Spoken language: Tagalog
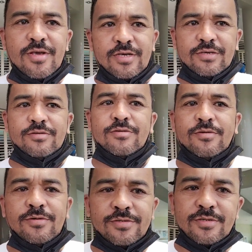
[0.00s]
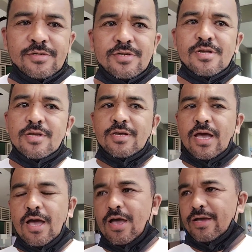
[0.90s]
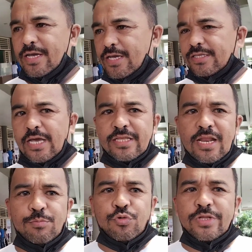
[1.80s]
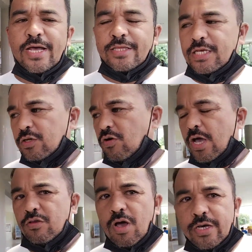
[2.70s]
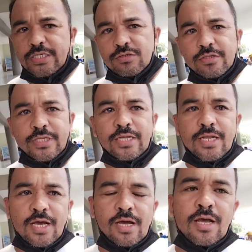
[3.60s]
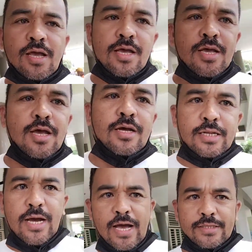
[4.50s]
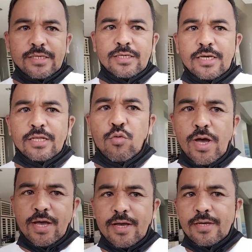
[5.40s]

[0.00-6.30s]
Yun, uh, hihintayin na lang po natin kung ano ang resulta ng, ng ating ginawa.